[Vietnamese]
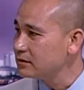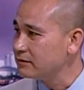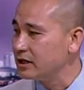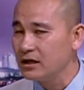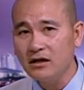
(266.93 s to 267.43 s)

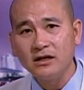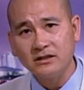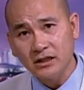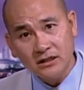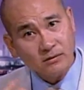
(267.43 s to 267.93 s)
vì cái đó là
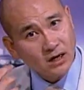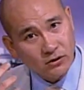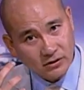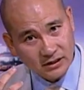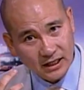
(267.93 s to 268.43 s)
chính trong đầu
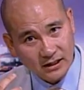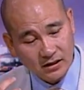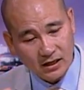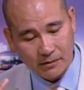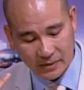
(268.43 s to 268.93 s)
người ta nó
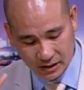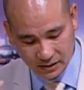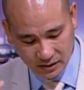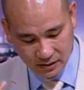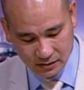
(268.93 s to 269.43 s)
đã
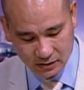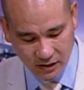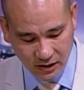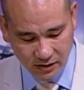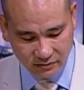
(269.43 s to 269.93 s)
bị uh,
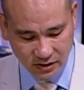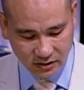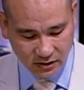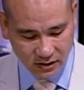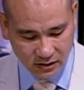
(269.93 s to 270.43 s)

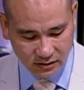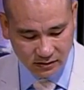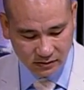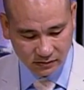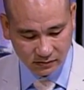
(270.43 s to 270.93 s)
như
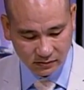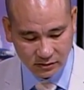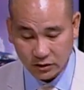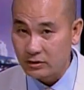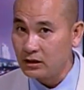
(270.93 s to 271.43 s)
uh,
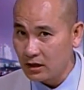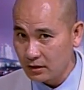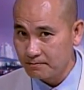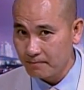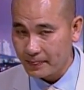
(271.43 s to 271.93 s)
triệu chứng đó.
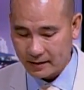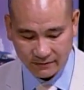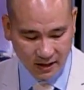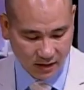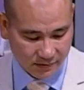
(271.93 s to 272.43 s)

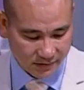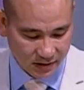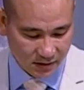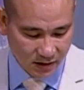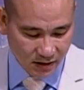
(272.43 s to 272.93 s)
Và
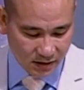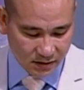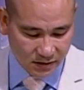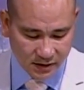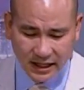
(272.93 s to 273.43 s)
và
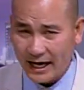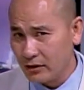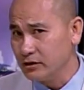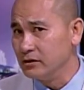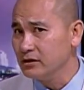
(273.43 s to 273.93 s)
những cái
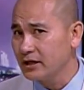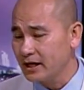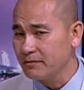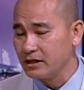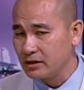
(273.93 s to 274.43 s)
ảo tưởng nó
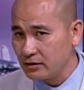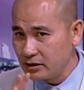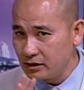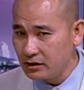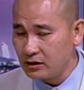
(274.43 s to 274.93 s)
khác biệt cho
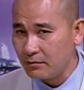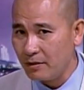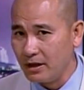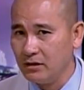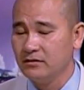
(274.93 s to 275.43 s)
những cái người bị
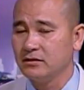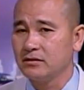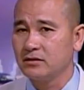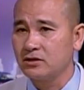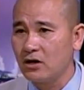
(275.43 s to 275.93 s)
bệnh
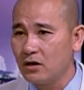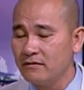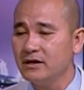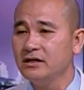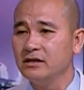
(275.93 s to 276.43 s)
so
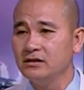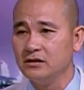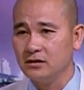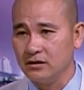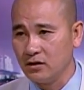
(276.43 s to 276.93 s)
với những
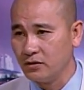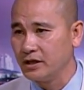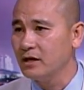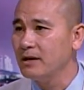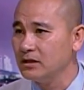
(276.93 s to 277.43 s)
người ngồi
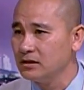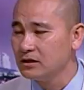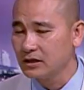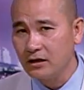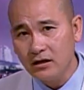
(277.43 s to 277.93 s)
kế bên.
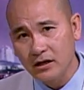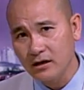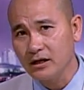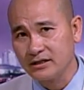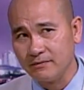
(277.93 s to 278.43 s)
Cái đó là
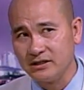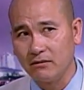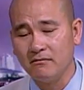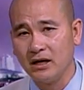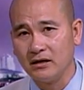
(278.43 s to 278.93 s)
rất là trầm
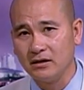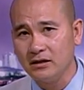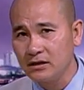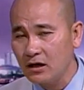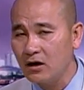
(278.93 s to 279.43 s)
trọng mà
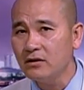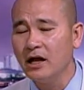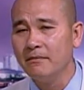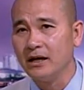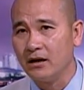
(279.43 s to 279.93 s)
hơi khó
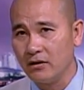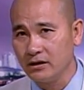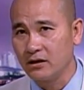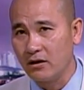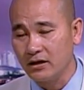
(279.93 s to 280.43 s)
để mà nói
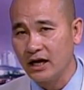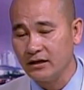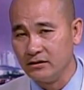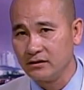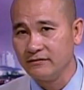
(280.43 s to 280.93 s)
rõ ra
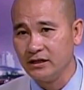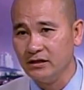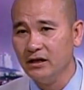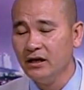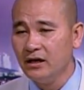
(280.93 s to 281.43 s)
được, vì
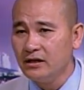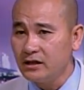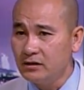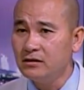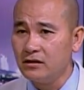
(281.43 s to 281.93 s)

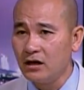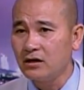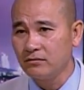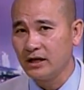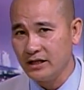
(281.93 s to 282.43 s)
chính người đó
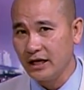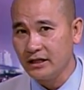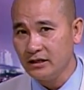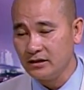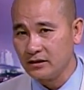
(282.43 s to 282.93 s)
không thể giải
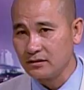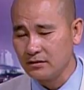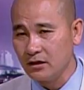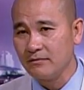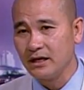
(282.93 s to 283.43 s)
thích được.
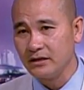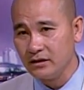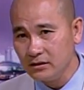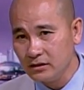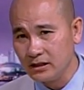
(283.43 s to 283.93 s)
Nhưng mà
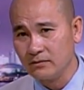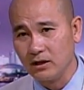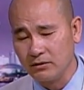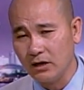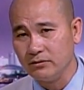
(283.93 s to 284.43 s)
những người trong
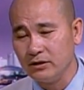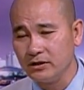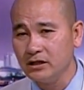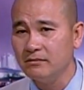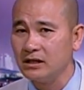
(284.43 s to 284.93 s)
cộng đồng nhiều
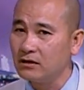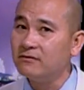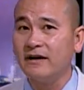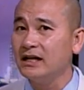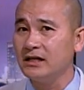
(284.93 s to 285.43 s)
khi mình không
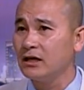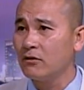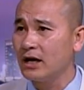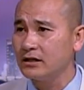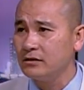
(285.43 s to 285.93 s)
phải là chuyên
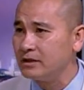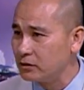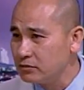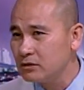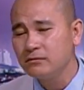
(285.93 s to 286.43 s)
khoa, cho nên mình
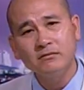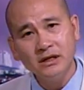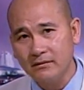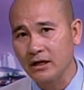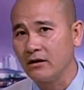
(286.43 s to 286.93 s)
cũng không
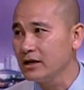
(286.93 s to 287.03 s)
biết là nói